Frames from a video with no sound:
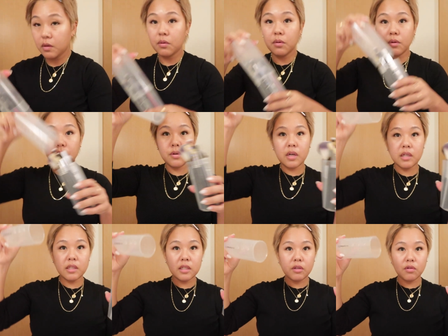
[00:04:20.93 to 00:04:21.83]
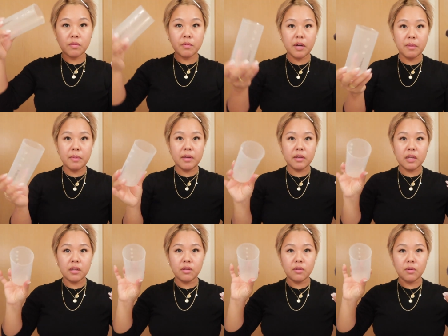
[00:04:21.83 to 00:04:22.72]
こういう感じで
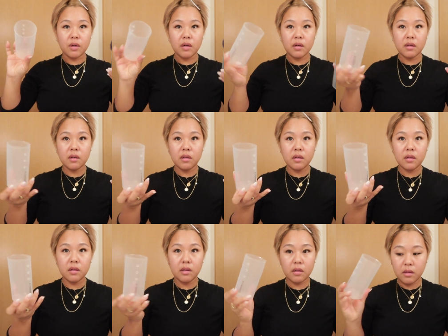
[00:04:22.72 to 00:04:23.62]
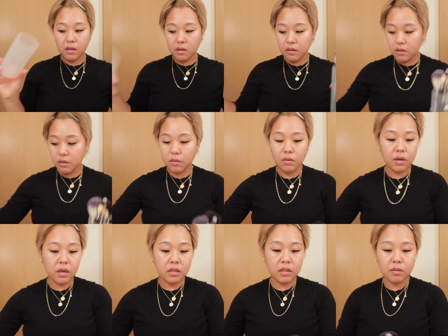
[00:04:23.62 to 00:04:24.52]
トロラベルキットはこうい
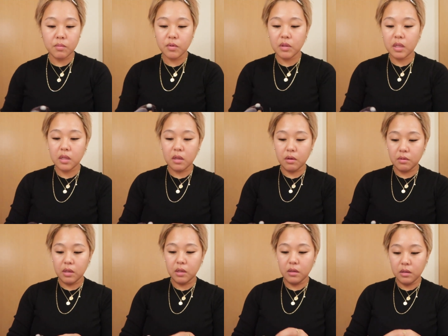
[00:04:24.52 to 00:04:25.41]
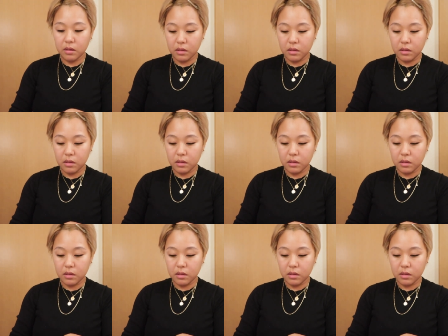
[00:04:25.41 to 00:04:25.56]
う感じで持ってきたのね